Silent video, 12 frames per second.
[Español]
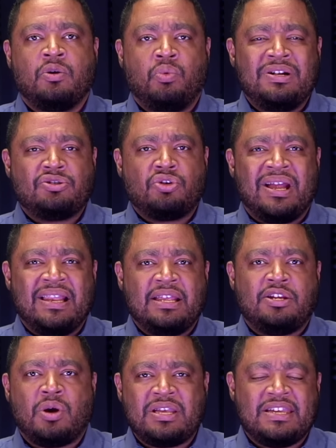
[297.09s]
Wilson
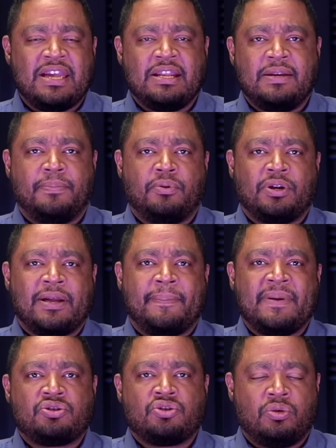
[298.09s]
eligió a Jenny porque
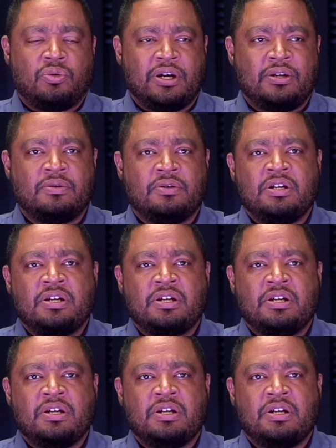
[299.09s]
pensó, bueno,